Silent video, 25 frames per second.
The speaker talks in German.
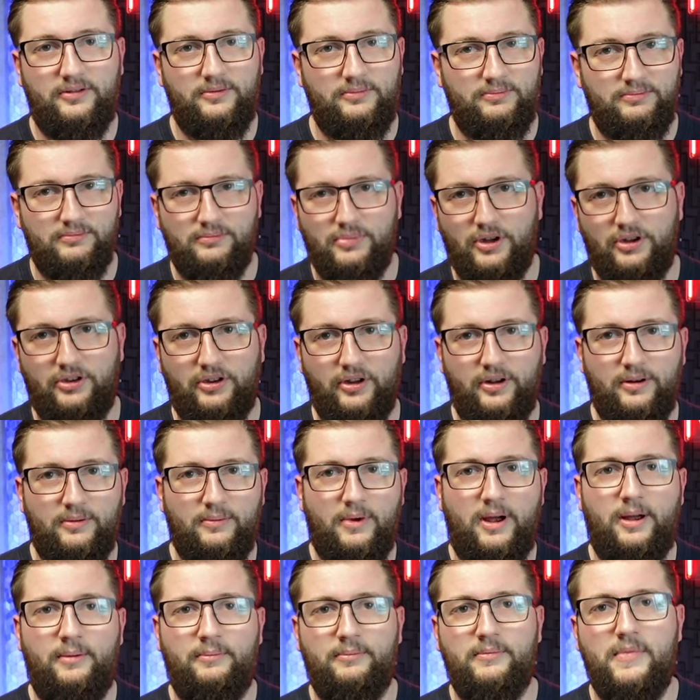um ein bisschen in
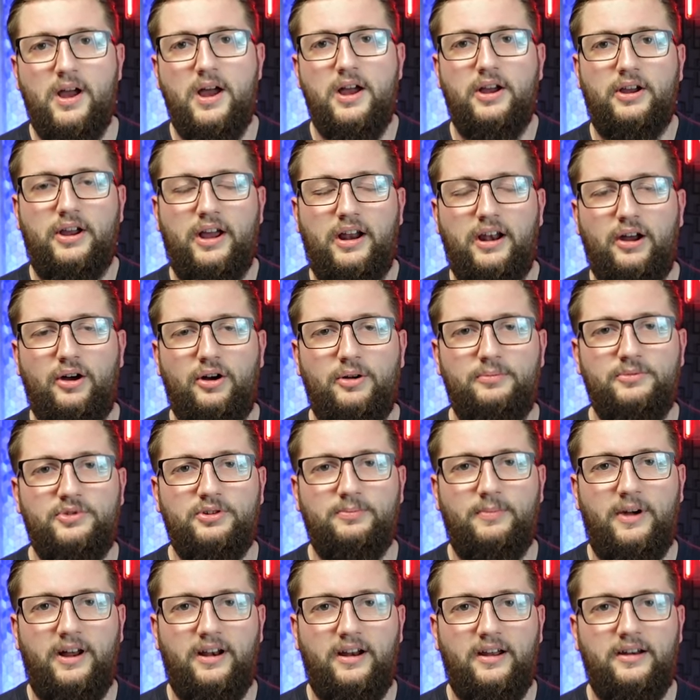meinem Keller
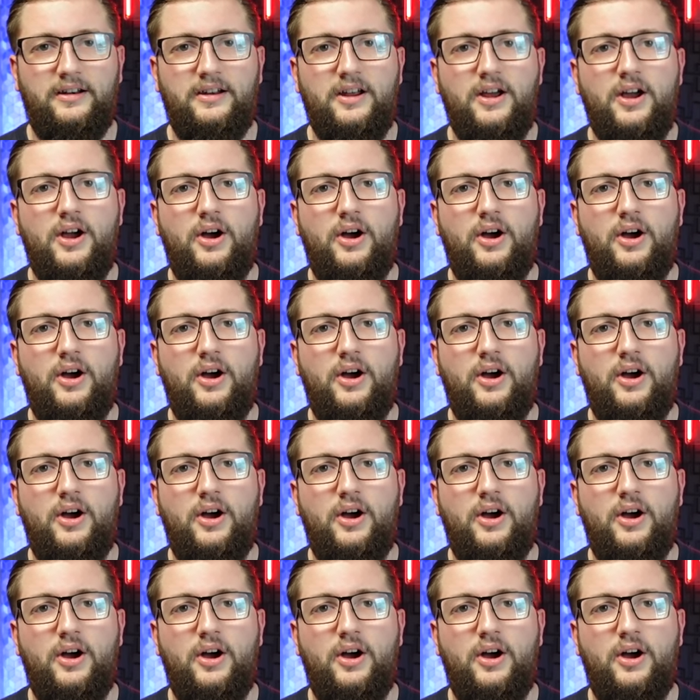rumzuballern.